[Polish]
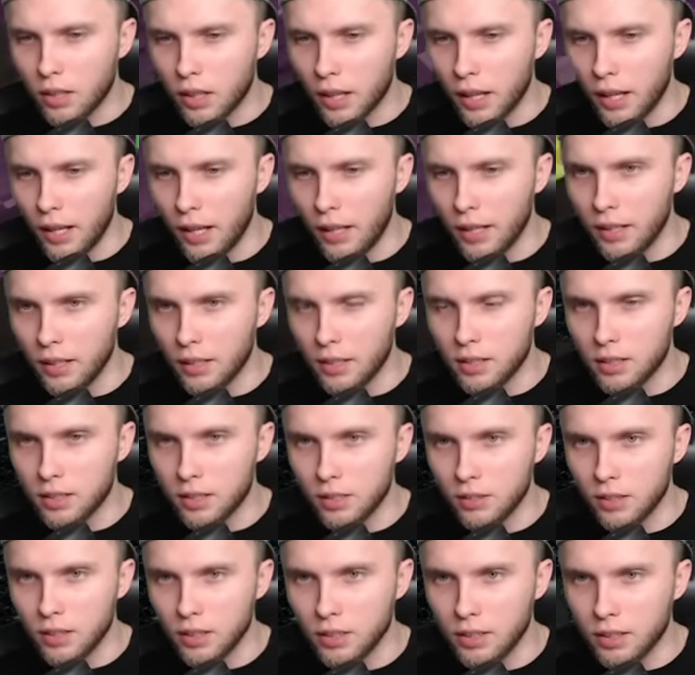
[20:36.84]
Okej, okay,
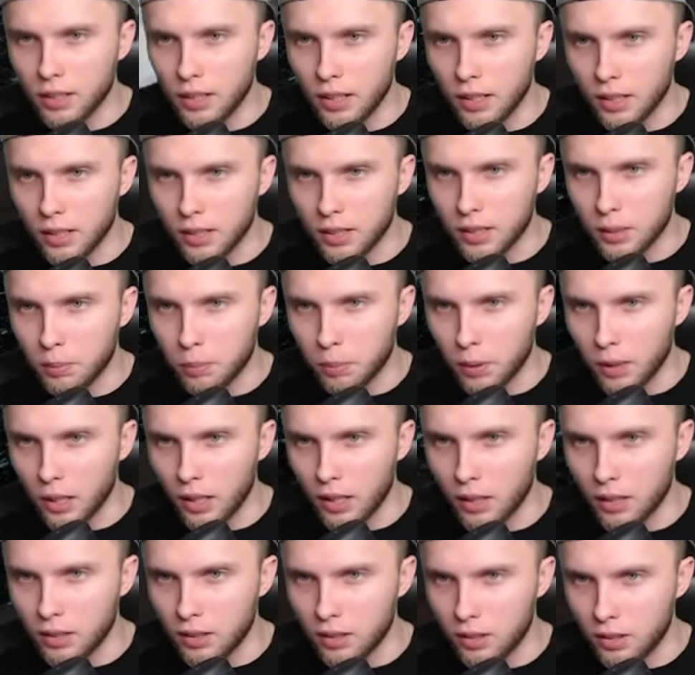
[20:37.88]
jeszcze więcej expa,